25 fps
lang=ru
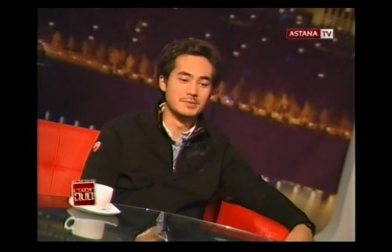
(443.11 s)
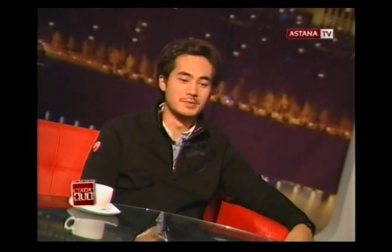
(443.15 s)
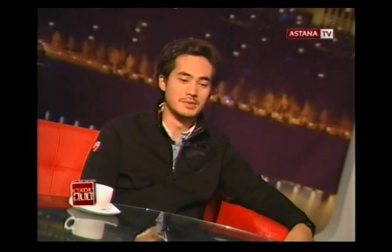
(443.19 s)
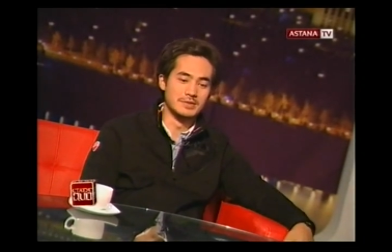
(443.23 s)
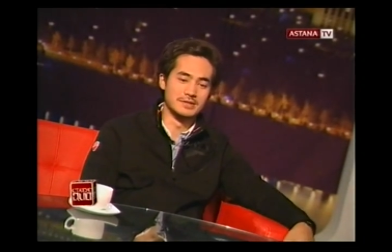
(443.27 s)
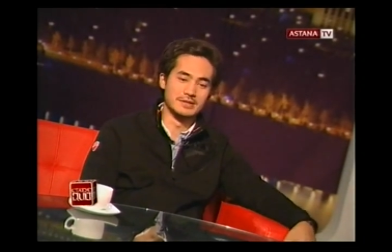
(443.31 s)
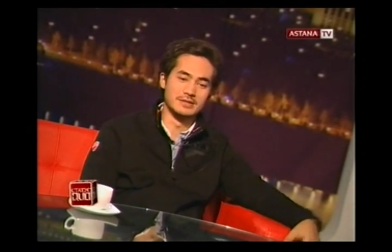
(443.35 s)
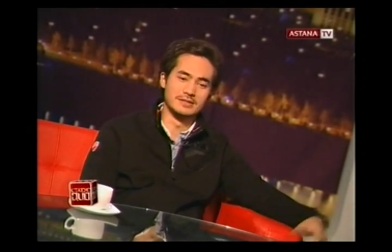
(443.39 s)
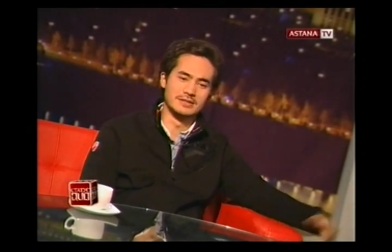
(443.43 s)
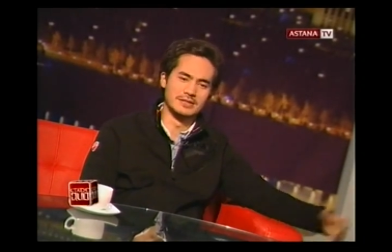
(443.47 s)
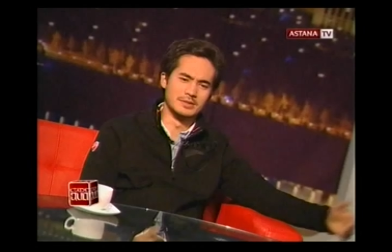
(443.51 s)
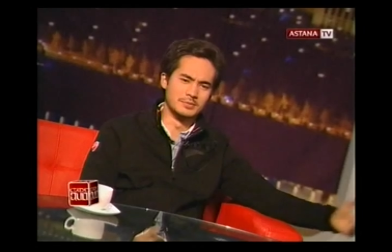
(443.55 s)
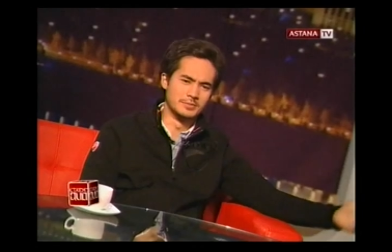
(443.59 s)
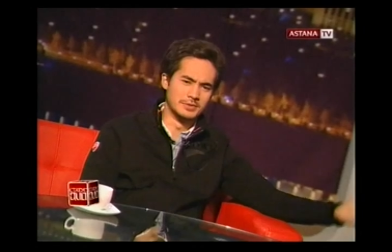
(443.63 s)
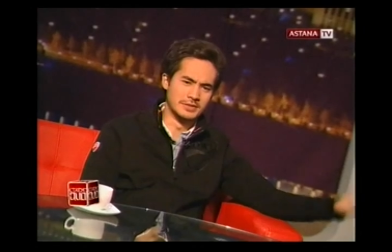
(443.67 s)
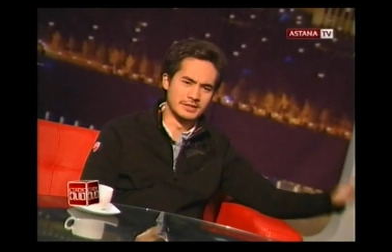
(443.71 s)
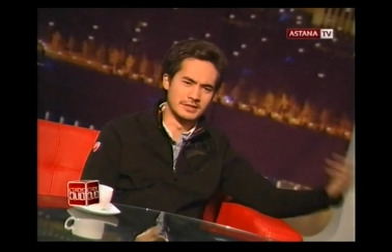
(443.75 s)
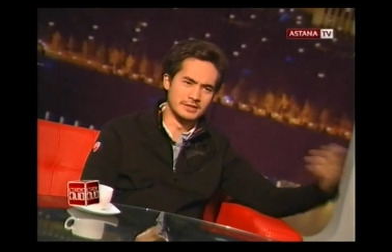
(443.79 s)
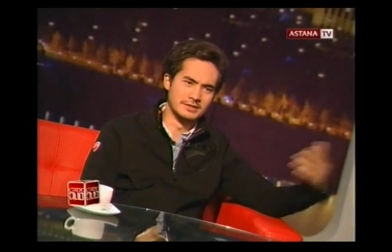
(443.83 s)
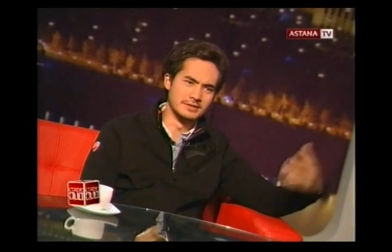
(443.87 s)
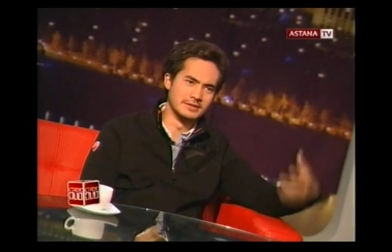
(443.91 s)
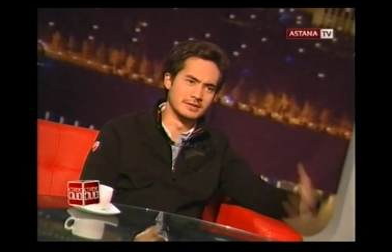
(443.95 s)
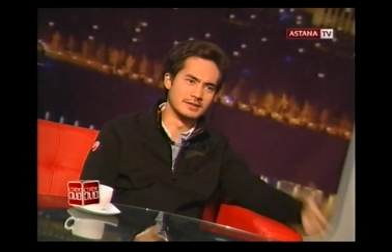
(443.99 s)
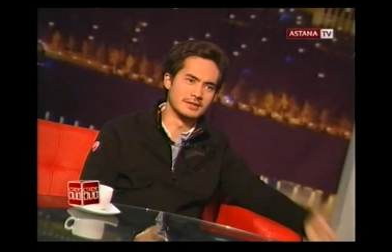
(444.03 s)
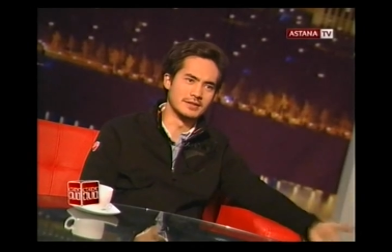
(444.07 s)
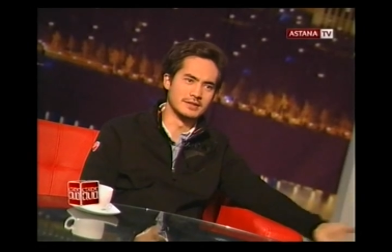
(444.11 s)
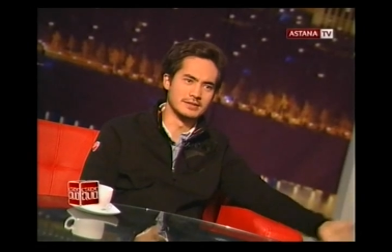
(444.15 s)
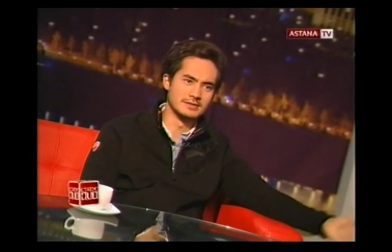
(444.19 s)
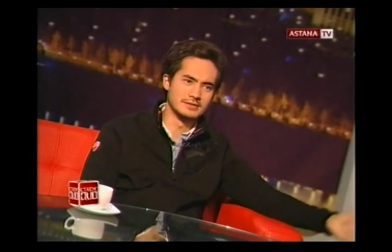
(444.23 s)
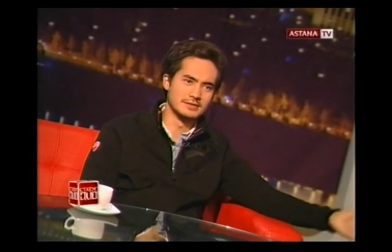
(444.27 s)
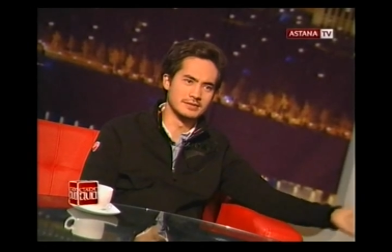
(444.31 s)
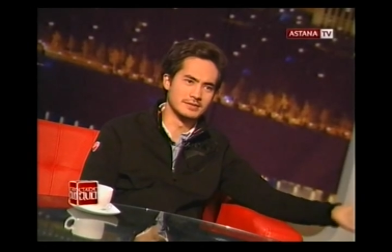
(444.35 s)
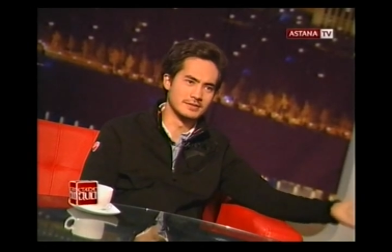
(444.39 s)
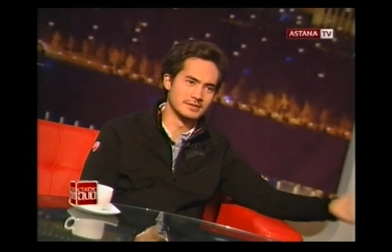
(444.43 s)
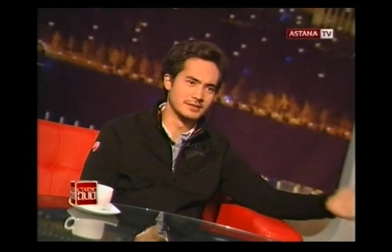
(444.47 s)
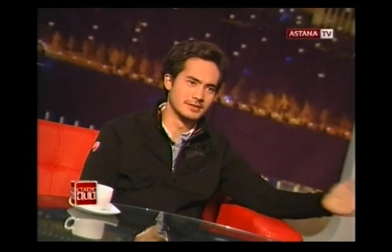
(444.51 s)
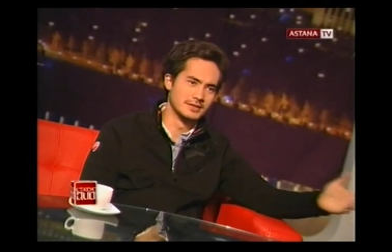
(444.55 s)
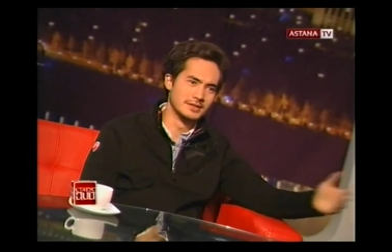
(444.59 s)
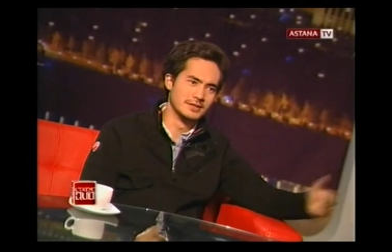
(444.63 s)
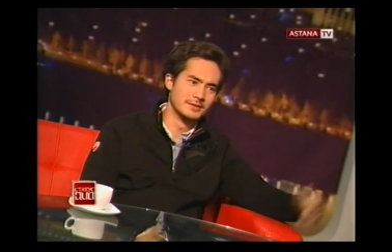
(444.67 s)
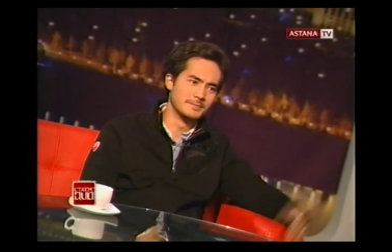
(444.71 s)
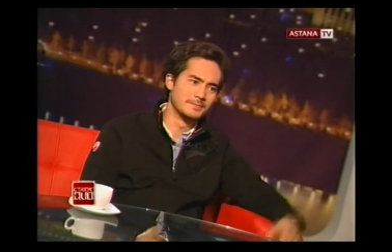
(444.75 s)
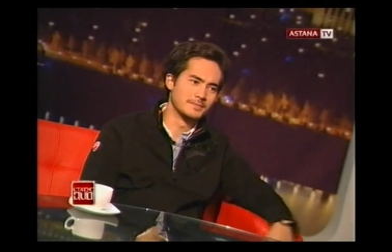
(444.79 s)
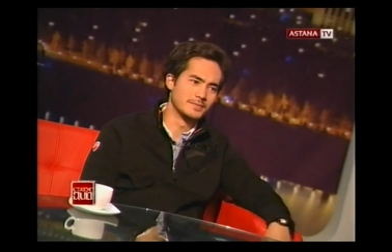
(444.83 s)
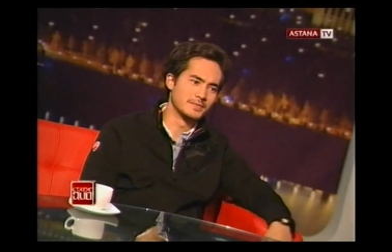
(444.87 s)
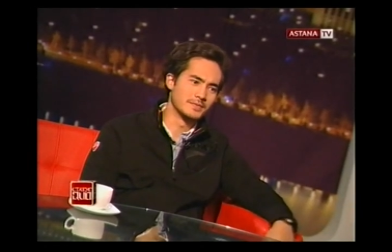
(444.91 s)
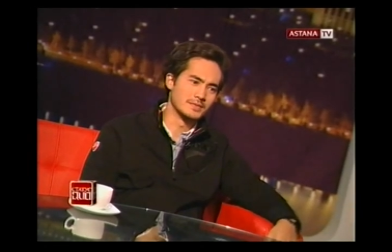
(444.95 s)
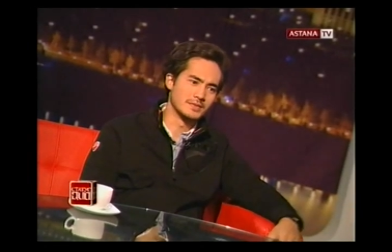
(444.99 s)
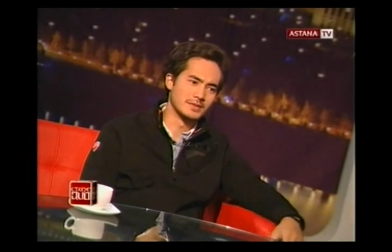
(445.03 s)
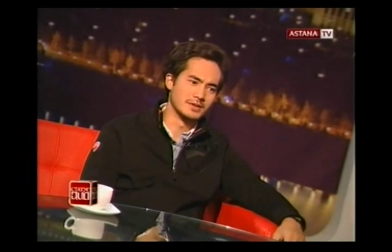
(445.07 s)
Мне сказали, приходи на кастинг,
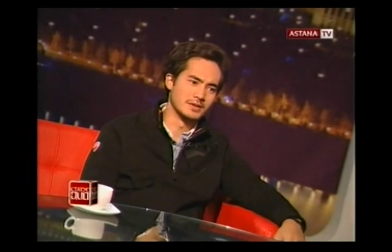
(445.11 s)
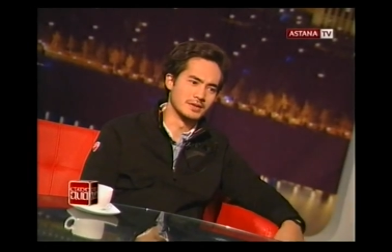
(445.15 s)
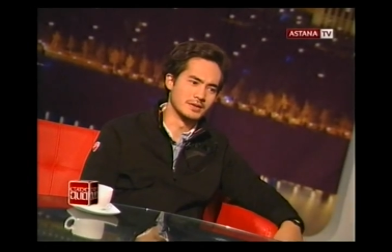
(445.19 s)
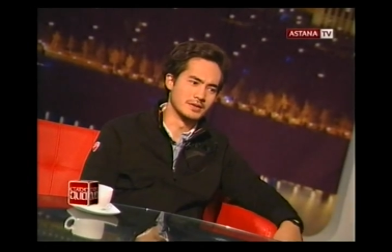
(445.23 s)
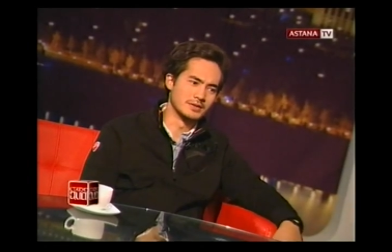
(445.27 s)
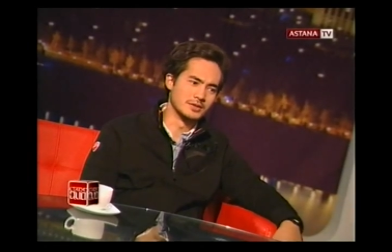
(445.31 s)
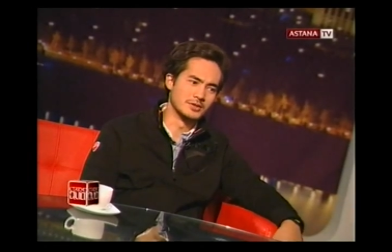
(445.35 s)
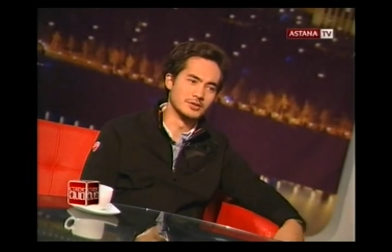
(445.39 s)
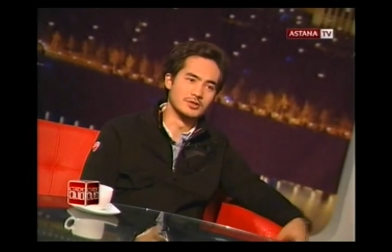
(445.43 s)
а,